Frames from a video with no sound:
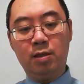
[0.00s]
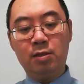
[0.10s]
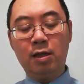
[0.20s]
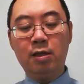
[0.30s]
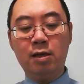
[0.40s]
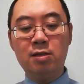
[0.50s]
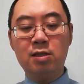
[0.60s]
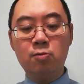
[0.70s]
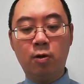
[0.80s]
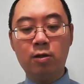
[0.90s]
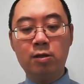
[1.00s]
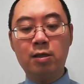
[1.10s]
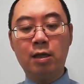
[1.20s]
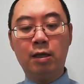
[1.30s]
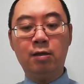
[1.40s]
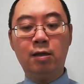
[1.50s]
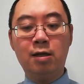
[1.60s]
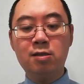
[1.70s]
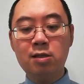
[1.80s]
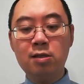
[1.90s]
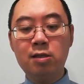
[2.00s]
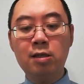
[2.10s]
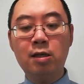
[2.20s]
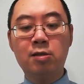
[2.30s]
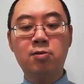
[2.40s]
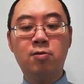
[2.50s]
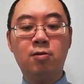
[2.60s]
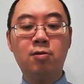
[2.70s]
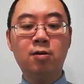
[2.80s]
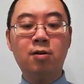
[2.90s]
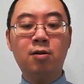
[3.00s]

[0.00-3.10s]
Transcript: 在他死亡以前，他自己也说